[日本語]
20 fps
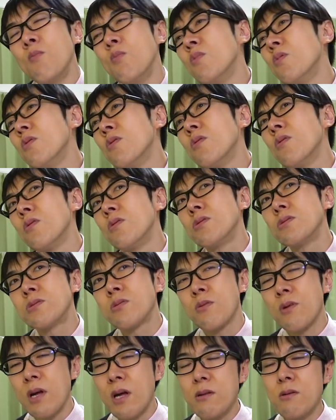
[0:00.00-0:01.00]
もう
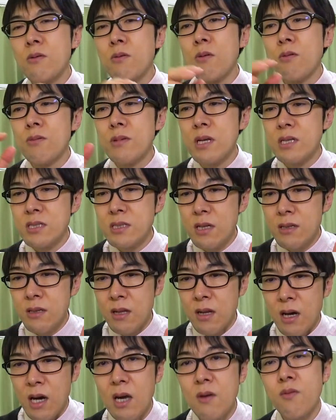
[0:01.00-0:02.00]
そこら辺のコンデジだっ
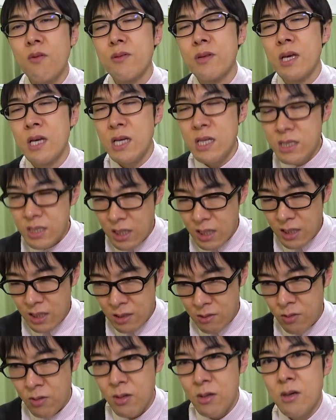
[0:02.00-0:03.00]
たら iPhone でいいじゃない
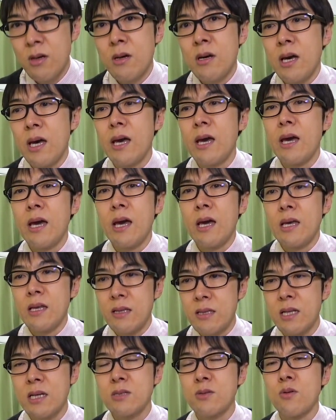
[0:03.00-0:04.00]
かと。えー、
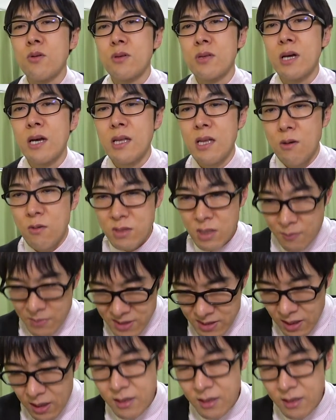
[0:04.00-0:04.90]
いった状態でございます。